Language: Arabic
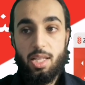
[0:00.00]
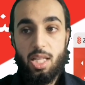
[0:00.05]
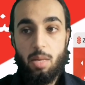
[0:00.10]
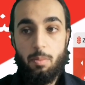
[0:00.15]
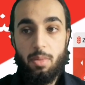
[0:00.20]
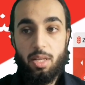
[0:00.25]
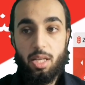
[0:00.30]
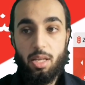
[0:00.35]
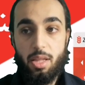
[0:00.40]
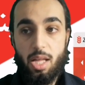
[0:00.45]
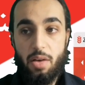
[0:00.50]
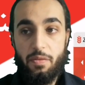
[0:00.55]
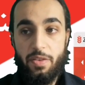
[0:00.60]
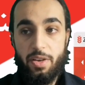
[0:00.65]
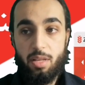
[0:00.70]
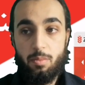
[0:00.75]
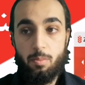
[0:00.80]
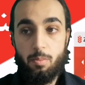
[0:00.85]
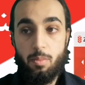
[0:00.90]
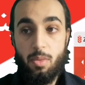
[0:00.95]
تمت
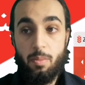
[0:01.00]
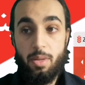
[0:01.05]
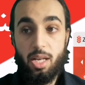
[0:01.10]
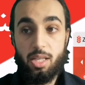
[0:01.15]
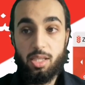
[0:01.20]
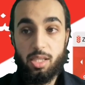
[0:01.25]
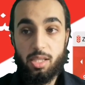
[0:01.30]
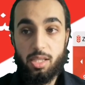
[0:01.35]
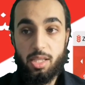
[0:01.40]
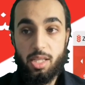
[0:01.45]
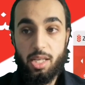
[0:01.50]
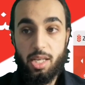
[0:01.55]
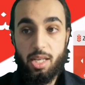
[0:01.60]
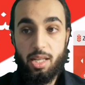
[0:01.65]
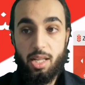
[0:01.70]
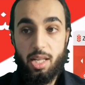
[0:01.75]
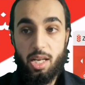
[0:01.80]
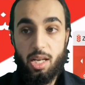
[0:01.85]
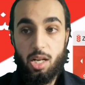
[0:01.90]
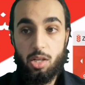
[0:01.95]
إضافة مبلغ 60
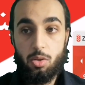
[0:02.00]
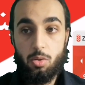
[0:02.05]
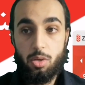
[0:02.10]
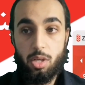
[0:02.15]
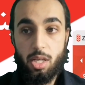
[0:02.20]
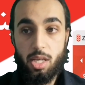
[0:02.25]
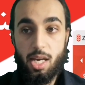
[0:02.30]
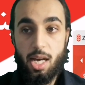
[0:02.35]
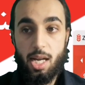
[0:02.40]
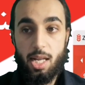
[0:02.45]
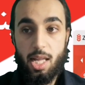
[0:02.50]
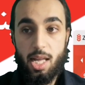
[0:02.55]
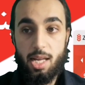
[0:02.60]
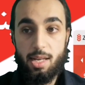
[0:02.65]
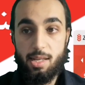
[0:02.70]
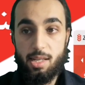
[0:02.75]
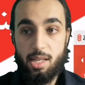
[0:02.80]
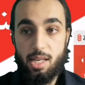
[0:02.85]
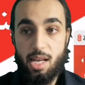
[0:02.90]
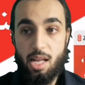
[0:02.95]
ليرة تركي
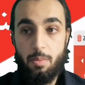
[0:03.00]
على